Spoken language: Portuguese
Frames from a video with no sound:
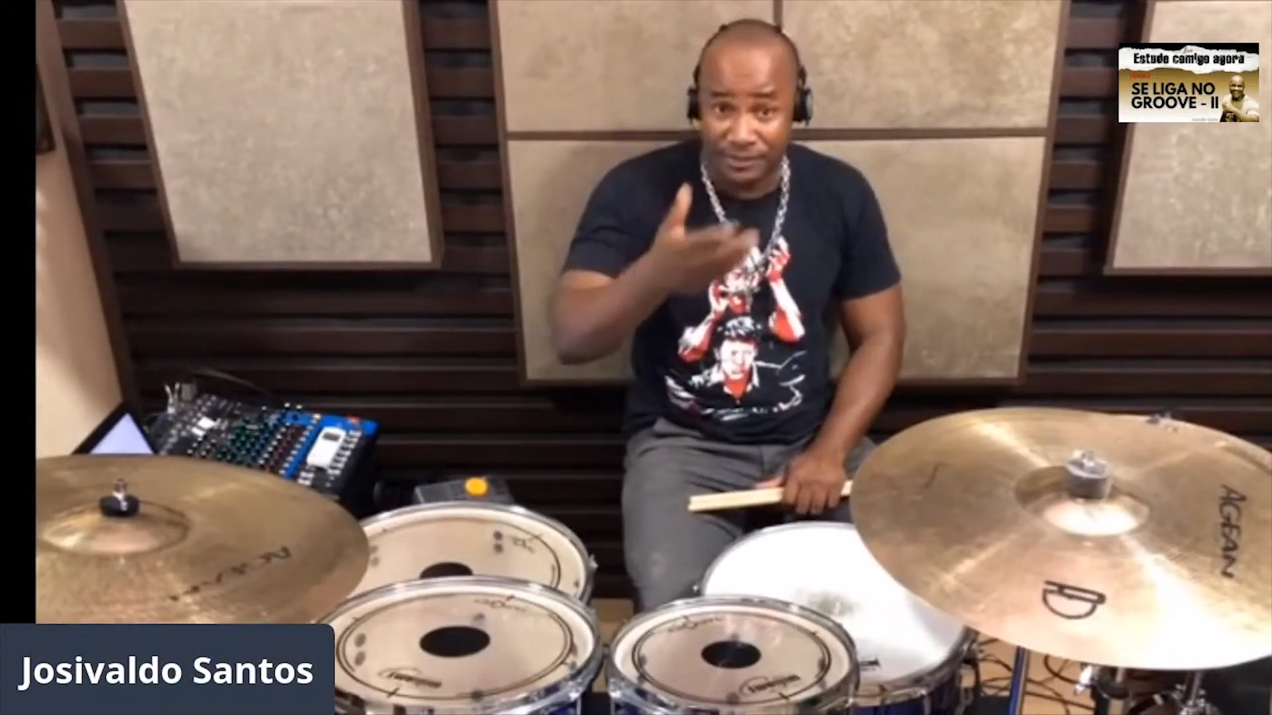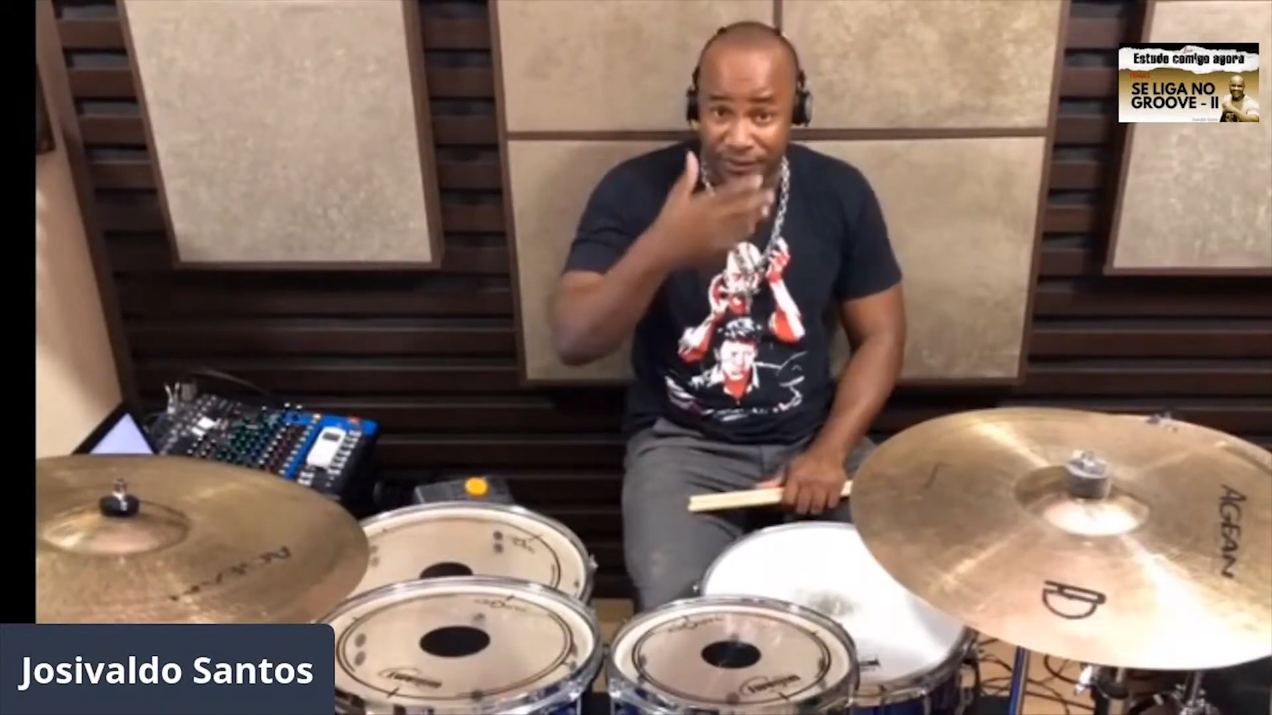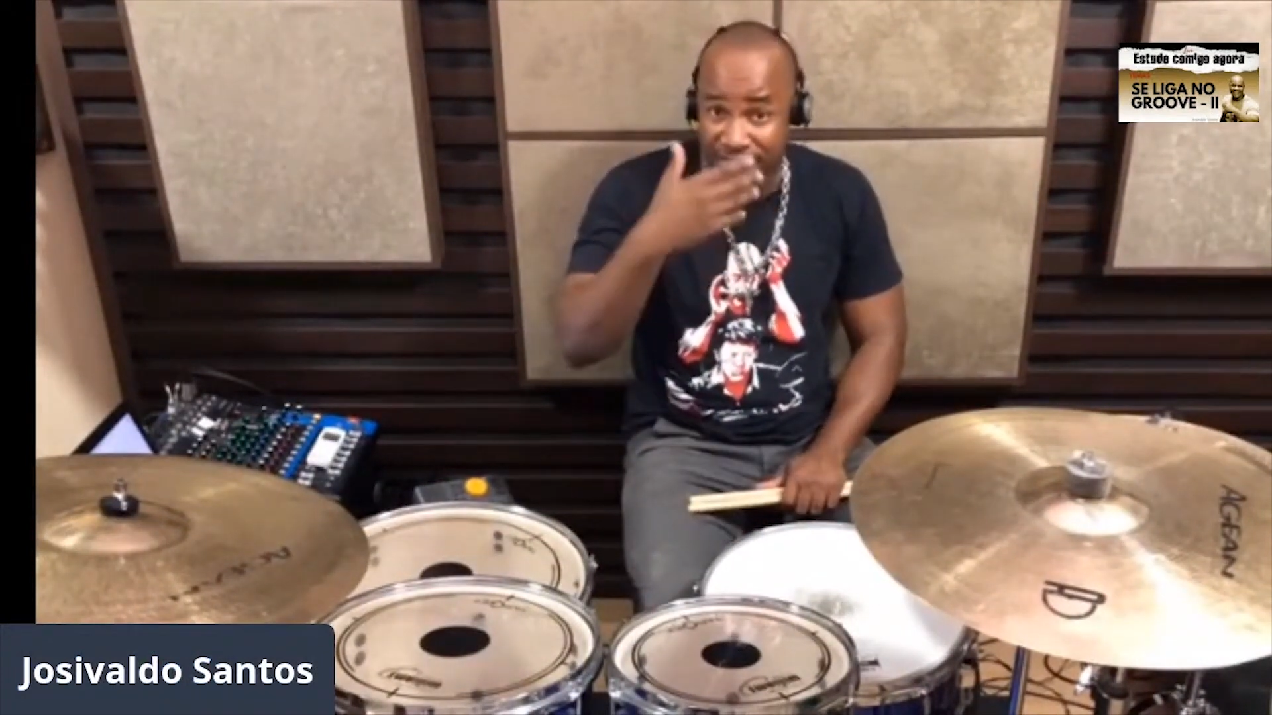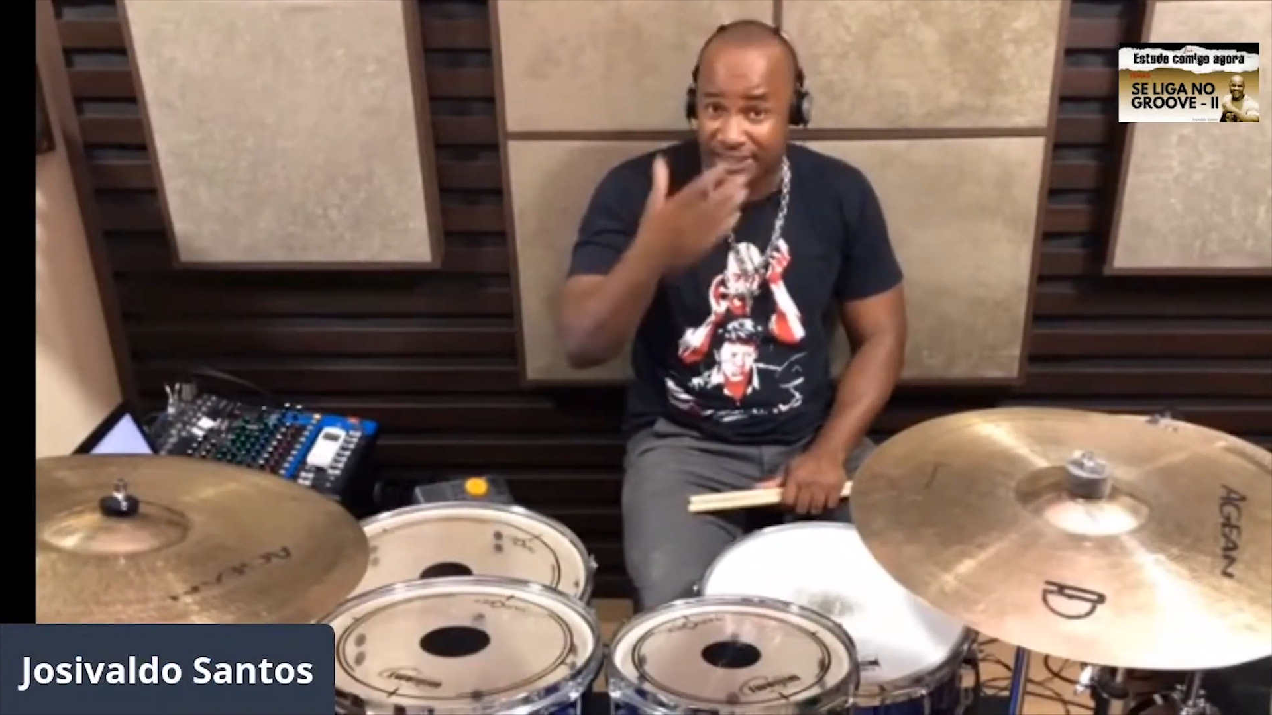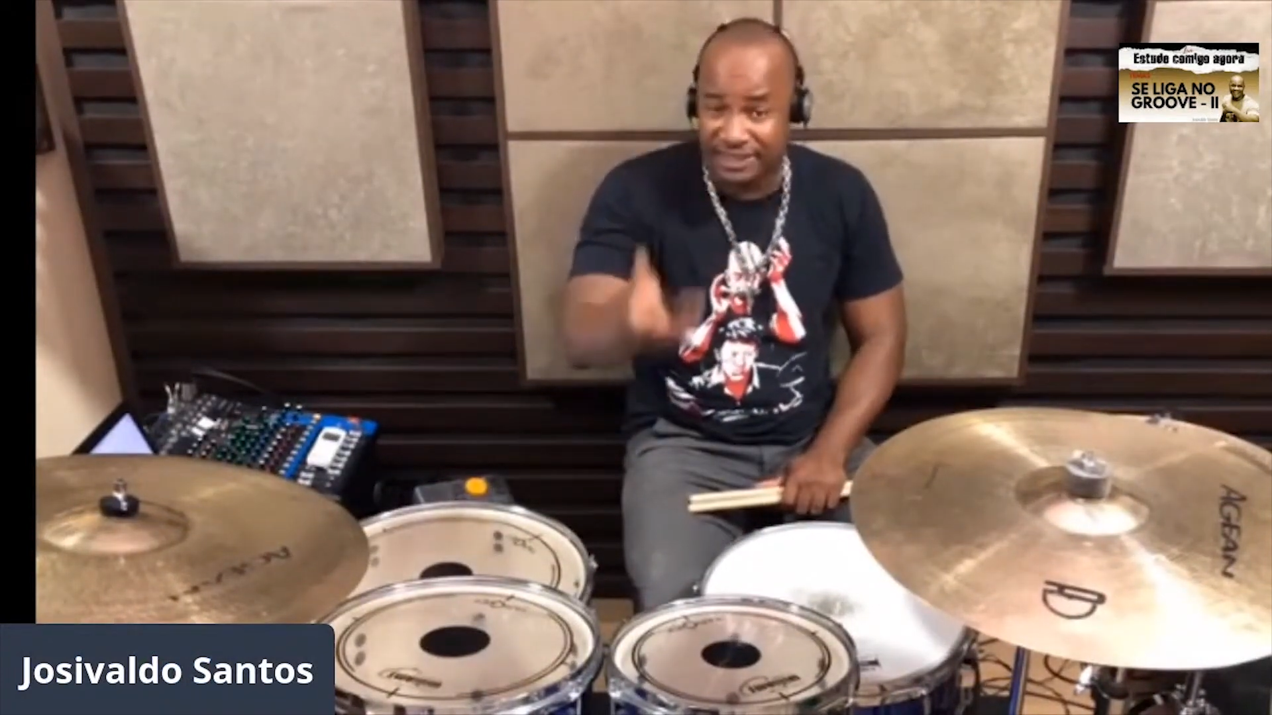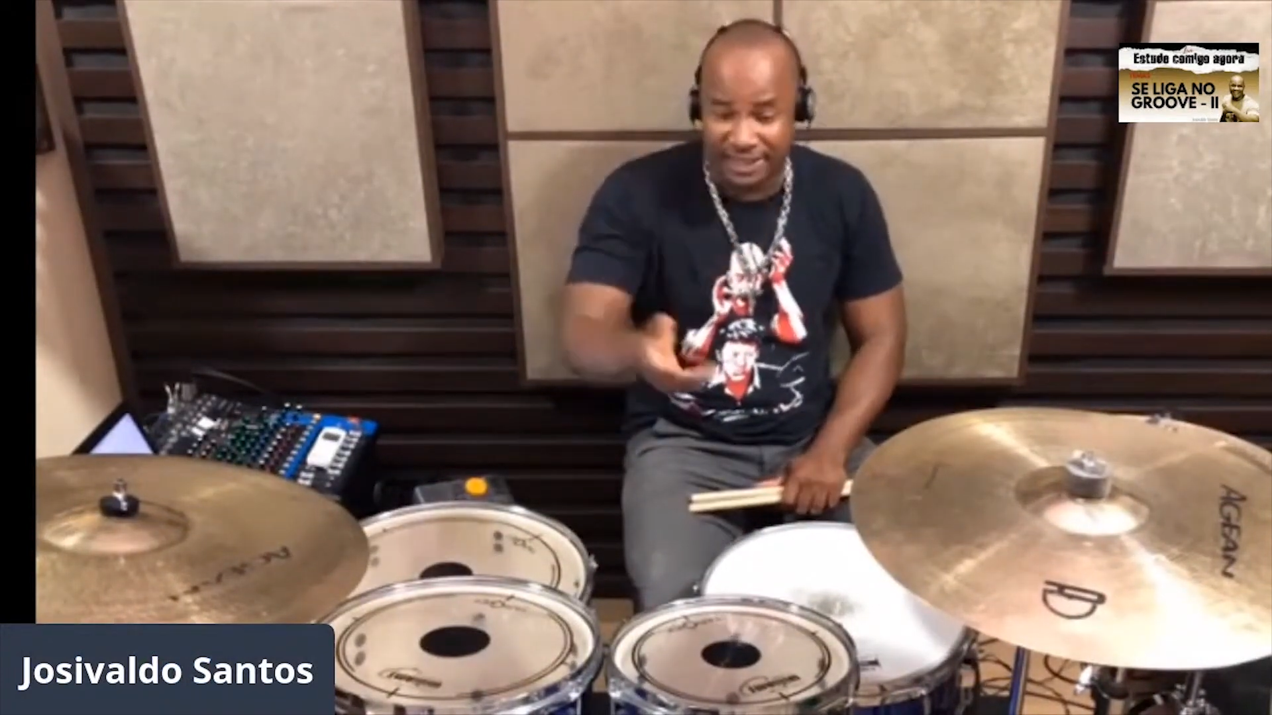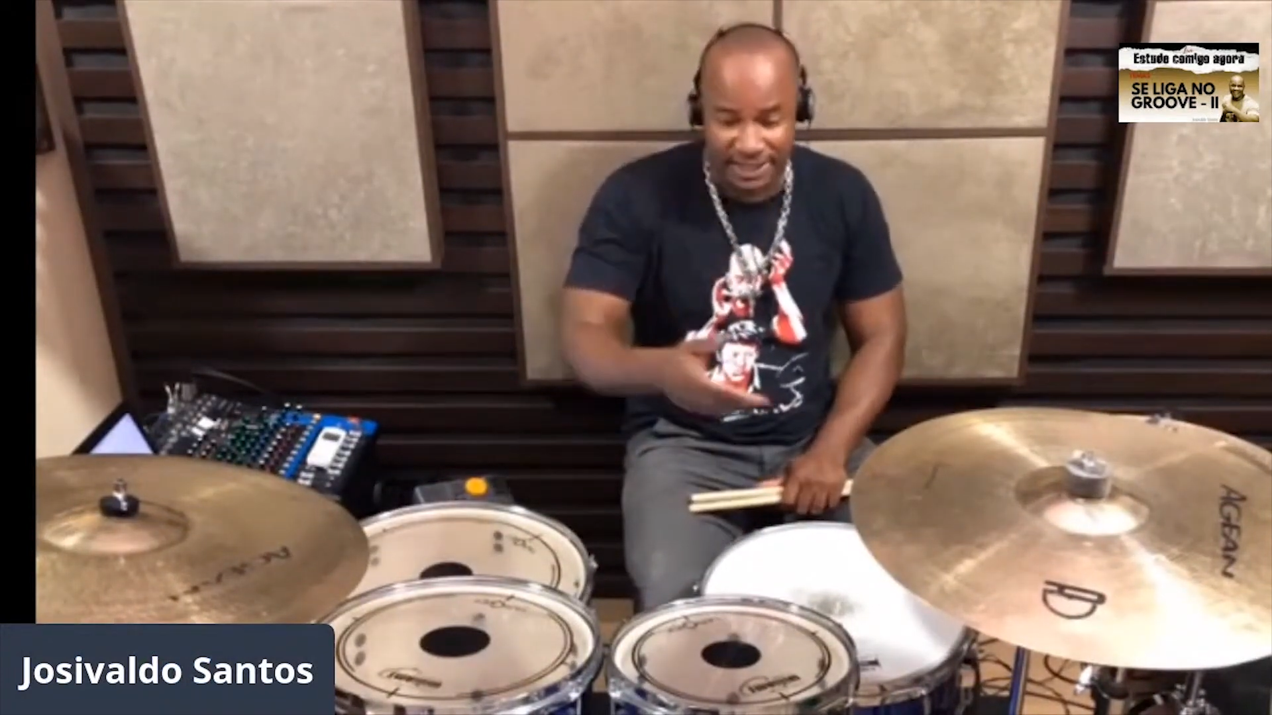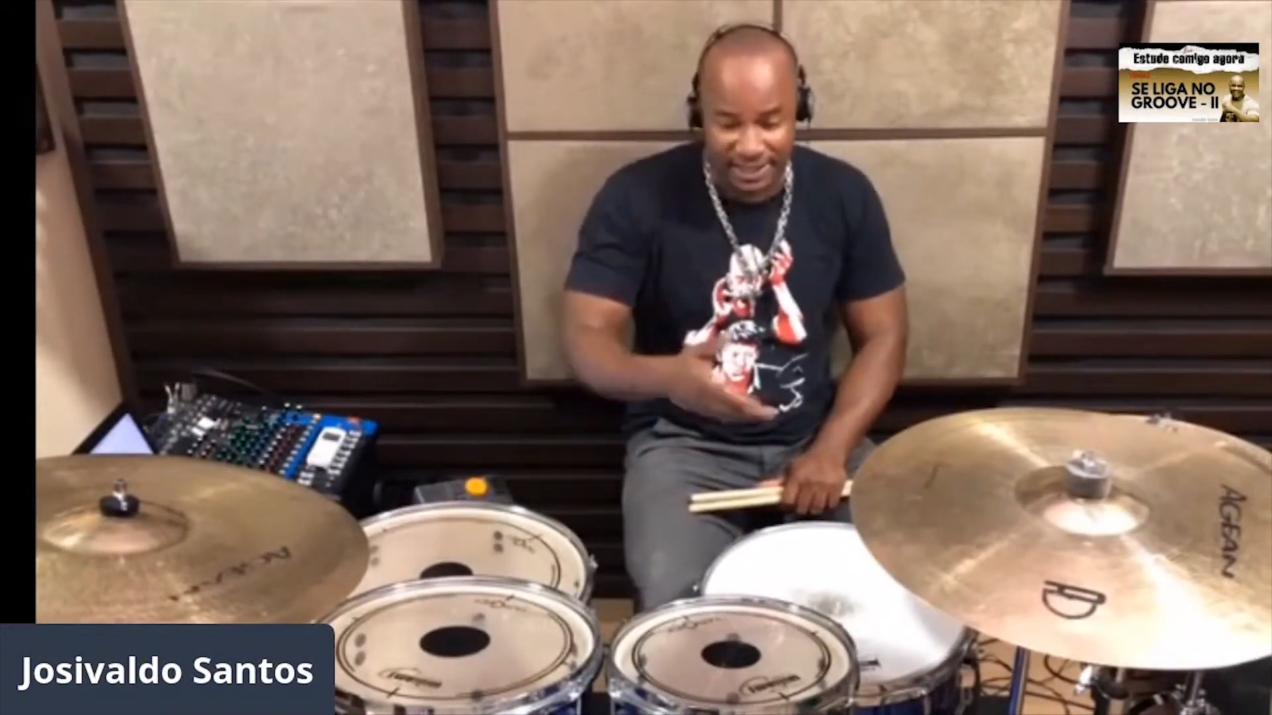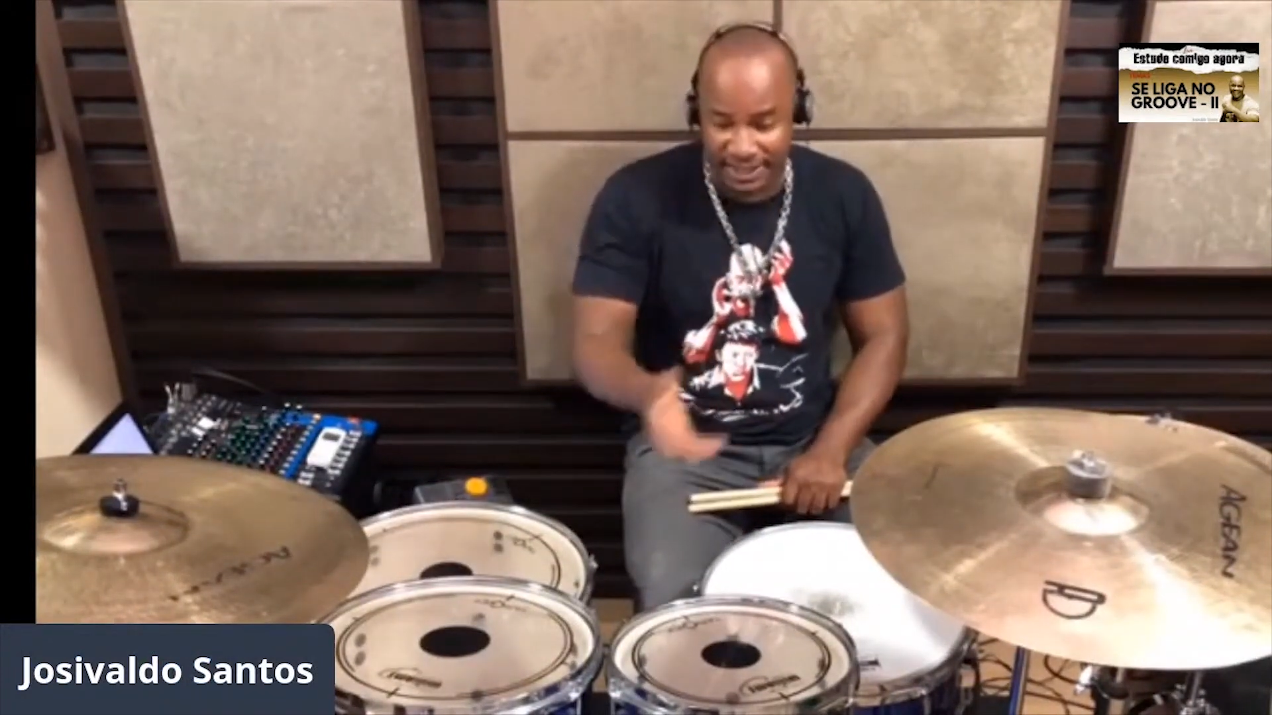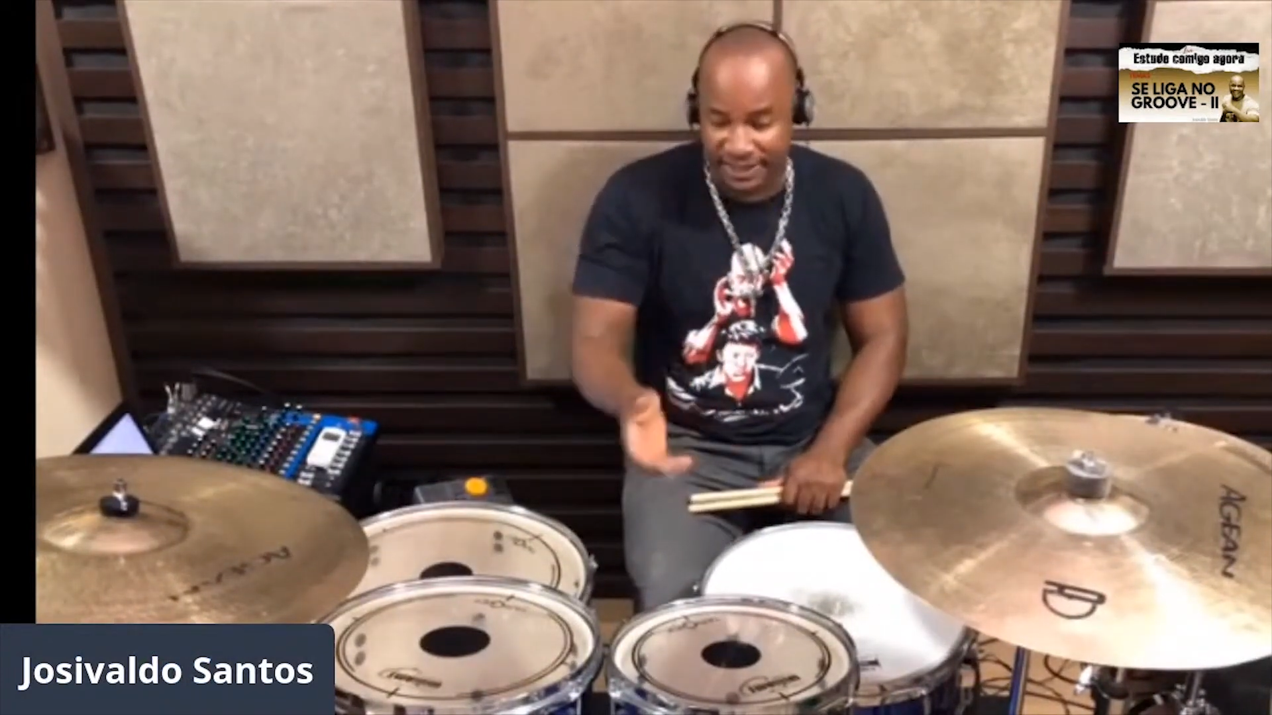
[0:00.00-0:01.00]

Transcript: vidas é, é,